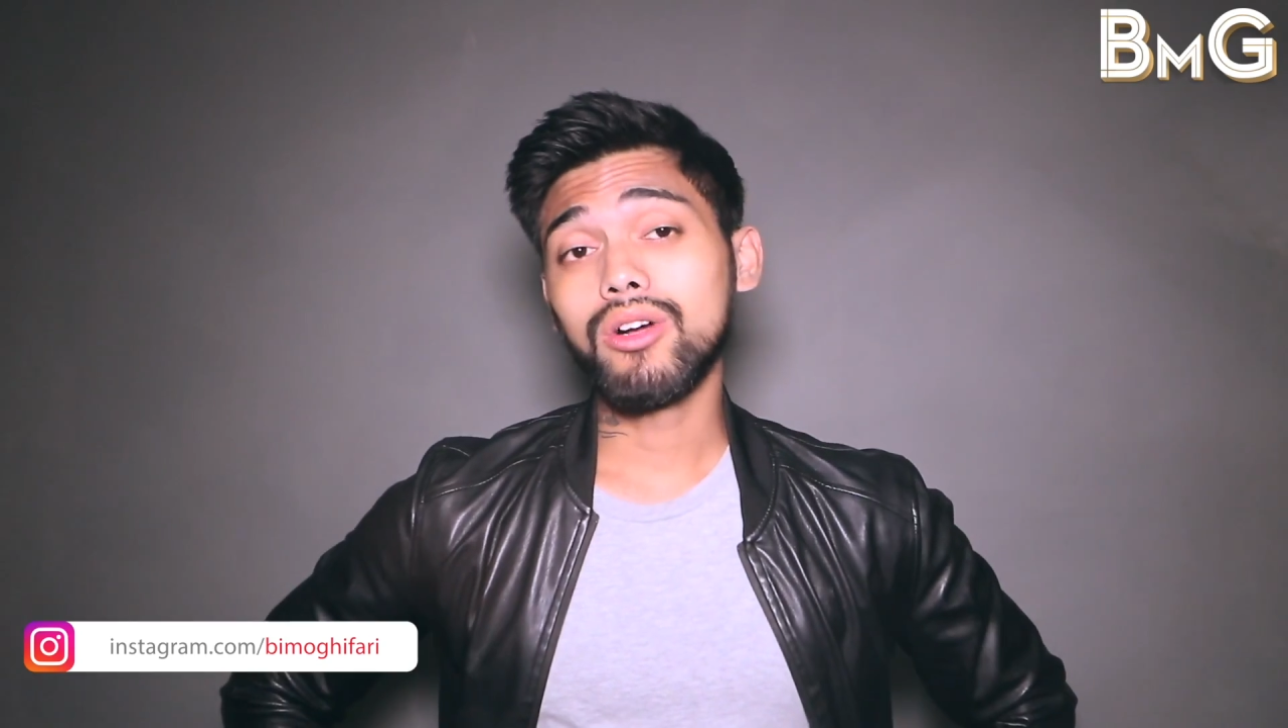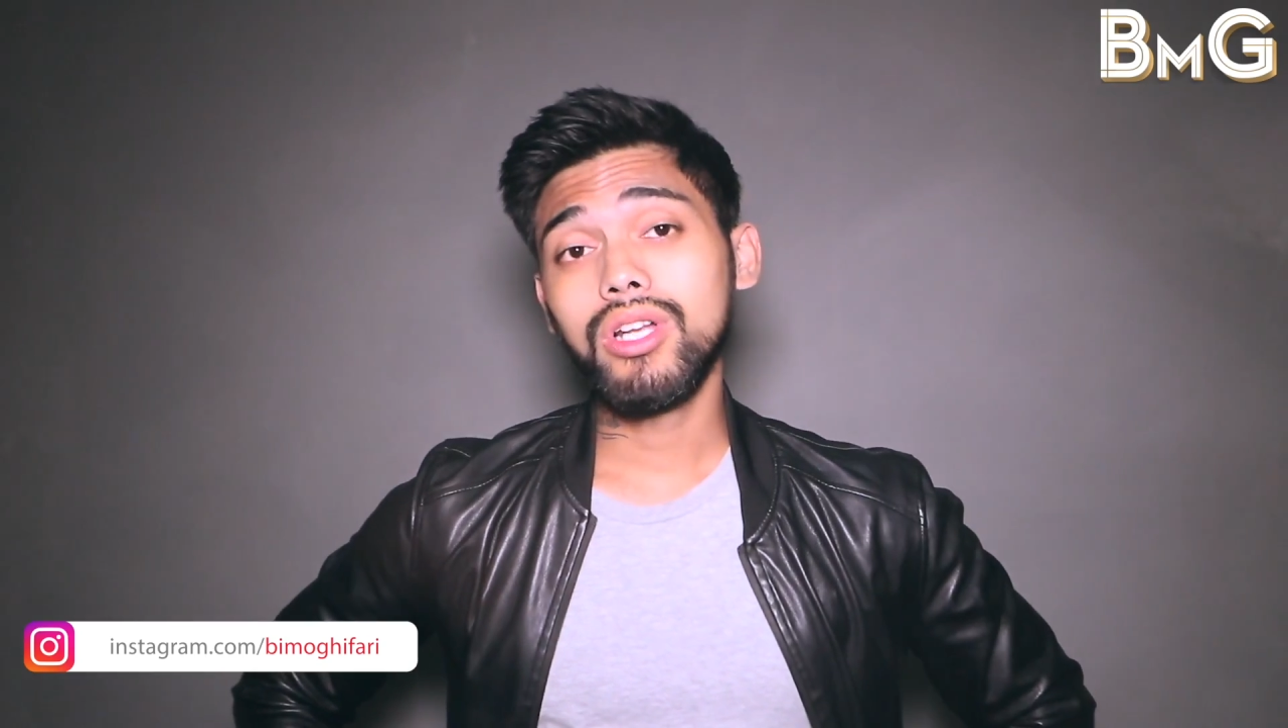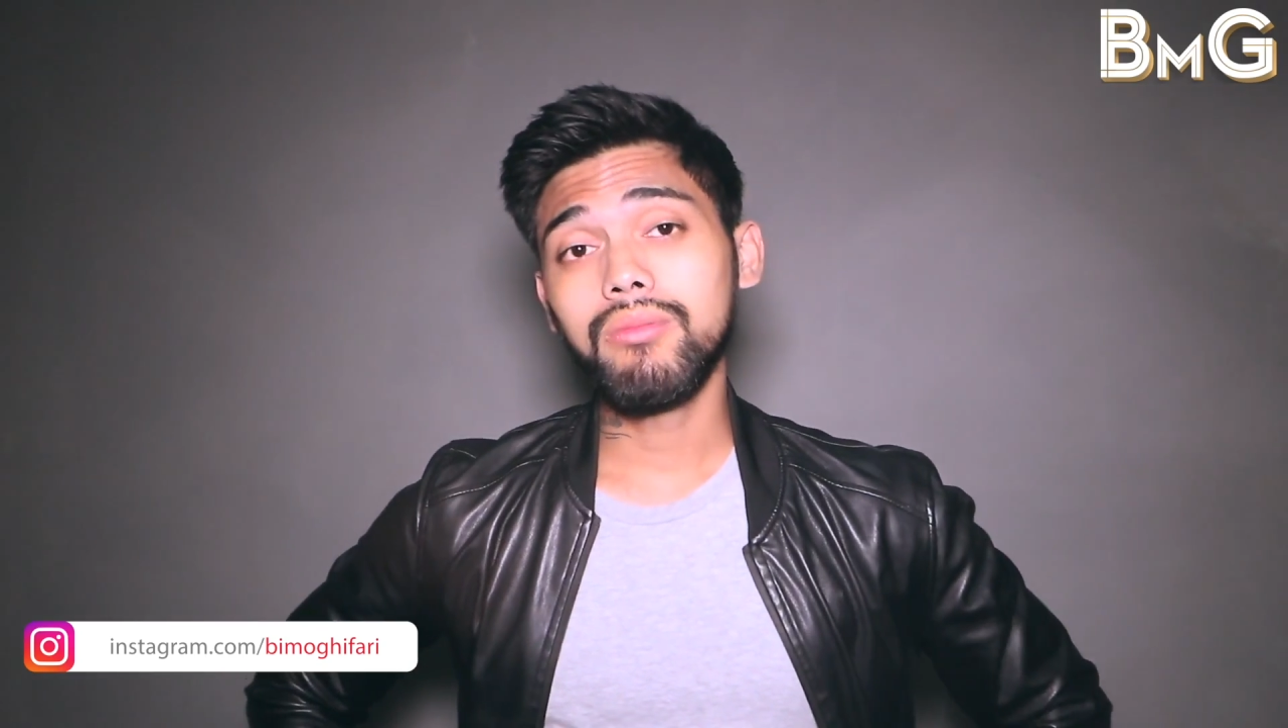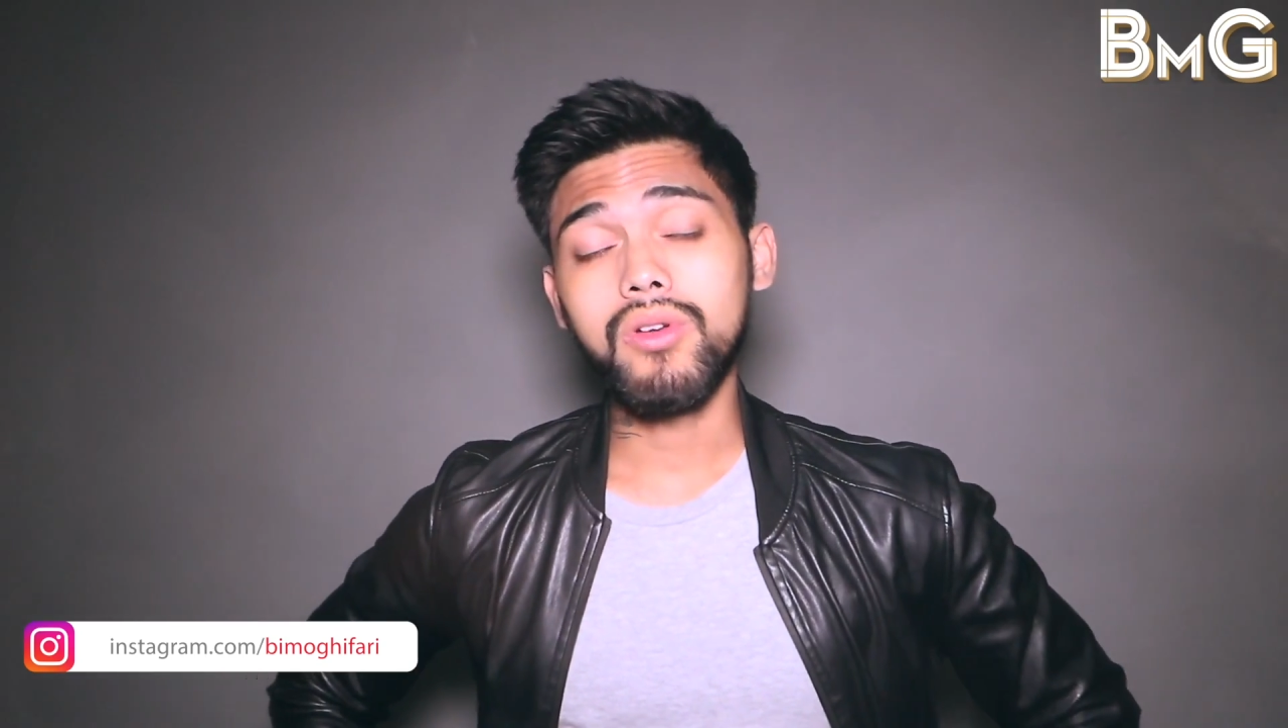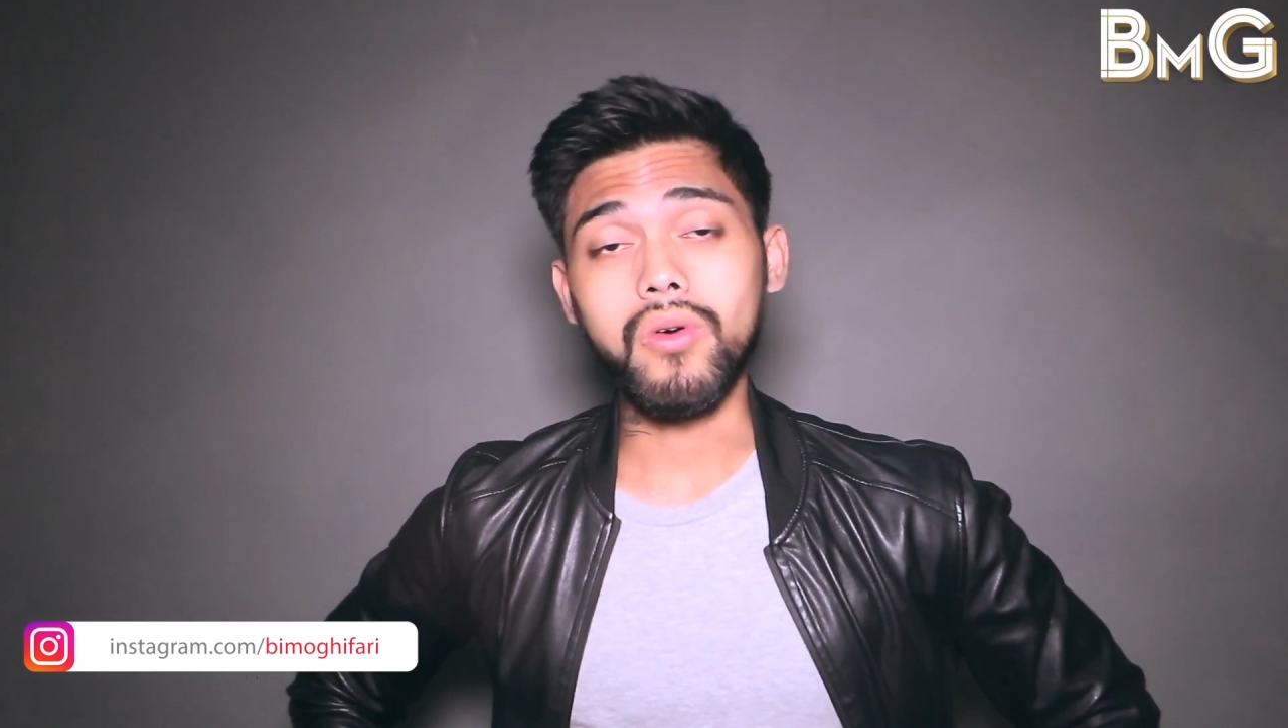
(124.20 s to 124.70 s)

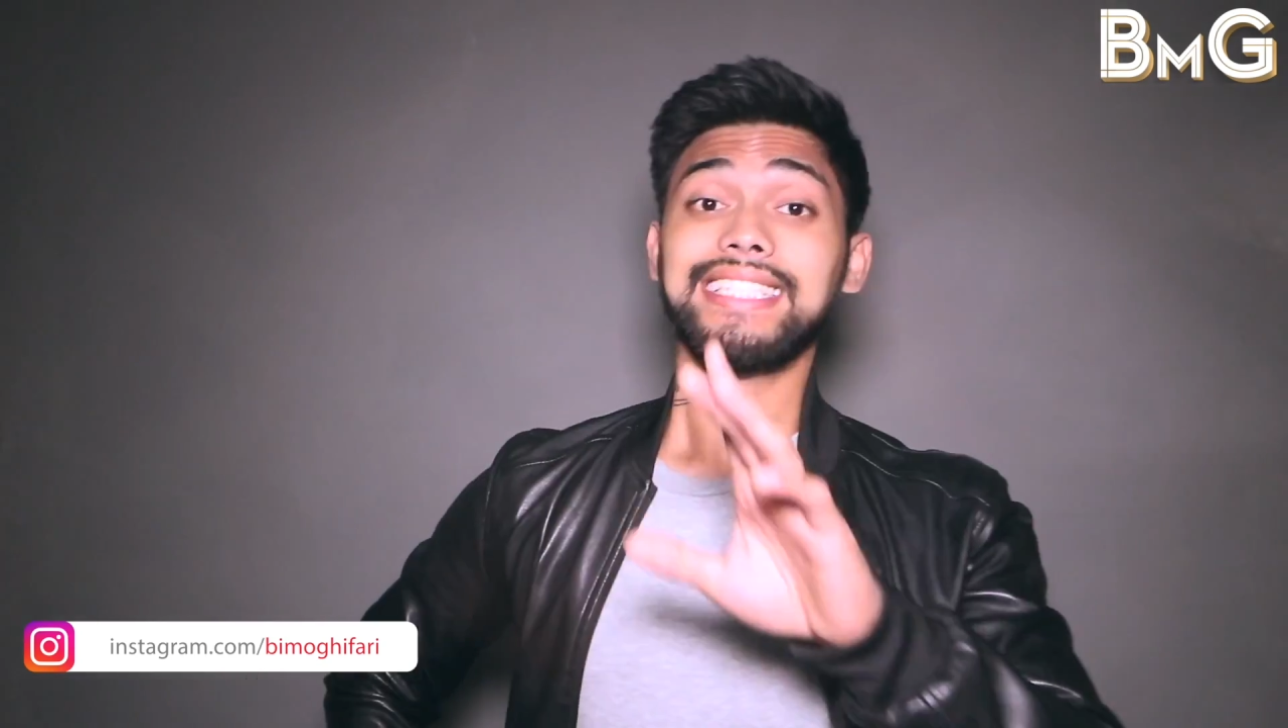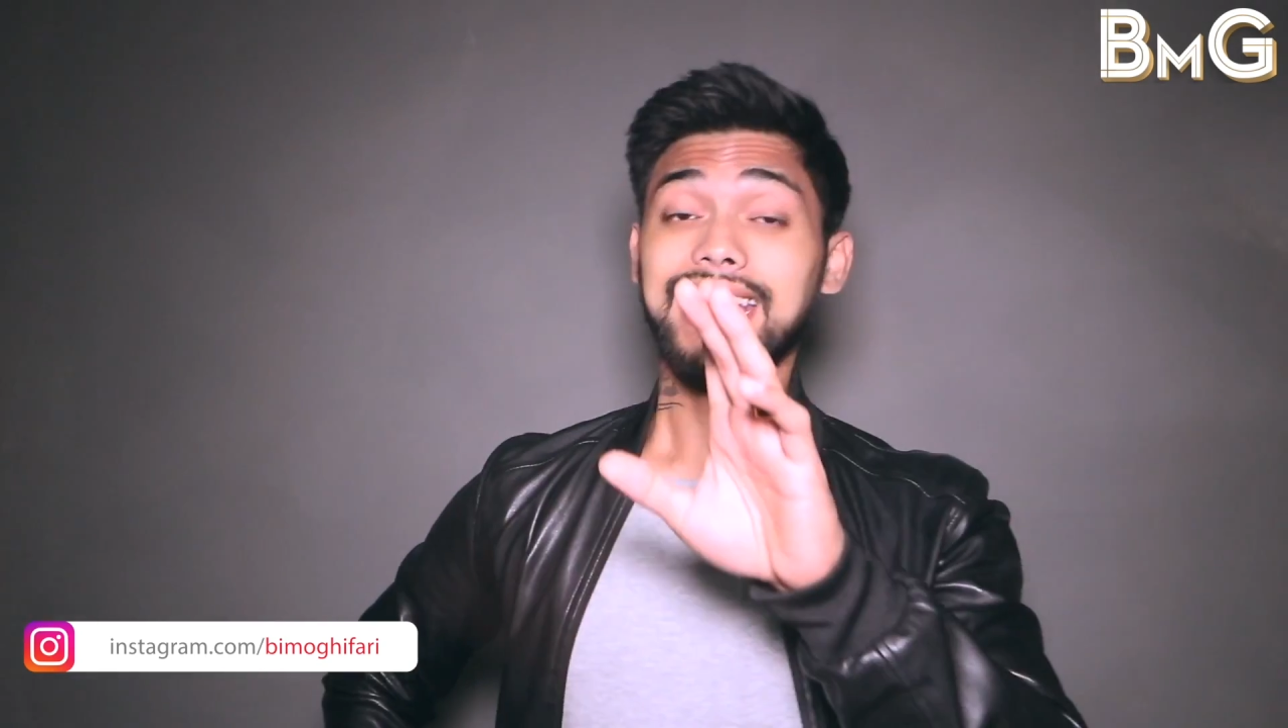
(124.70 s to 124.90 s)
dianggurin bro